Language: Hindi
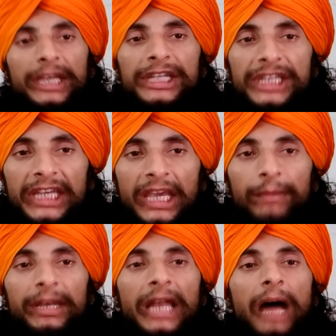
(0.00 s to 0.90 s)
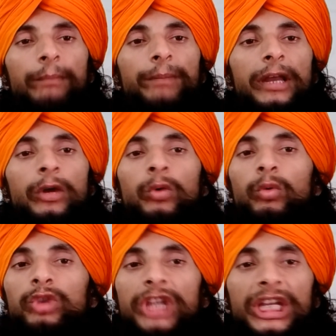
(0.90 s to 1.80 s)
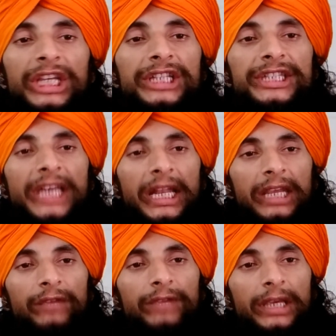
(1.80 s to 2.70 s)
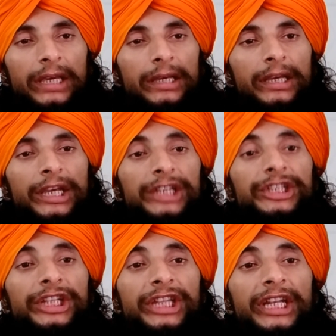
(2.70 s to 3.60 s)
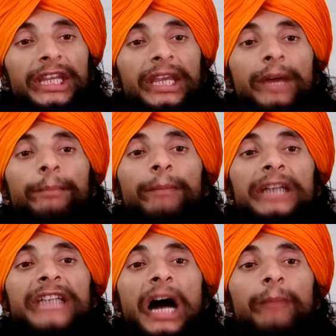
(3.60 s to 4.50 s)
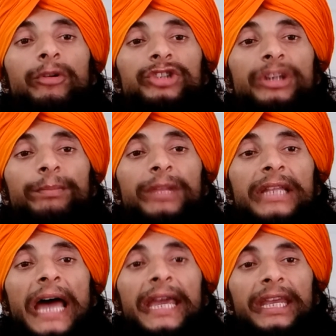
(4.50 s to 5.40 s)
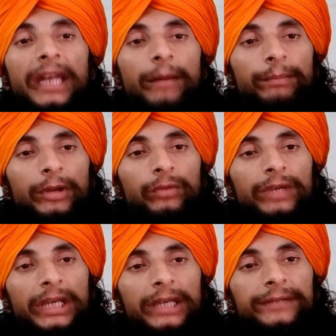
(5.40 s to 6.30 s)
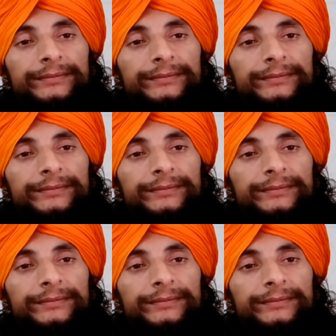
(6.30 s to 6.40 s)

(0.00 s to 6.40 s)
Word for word: किसी के भी नाम पर उतनी हिंसा नहीं हुई है जितनी मजहब और संप्रदाय के नाम पर हुई है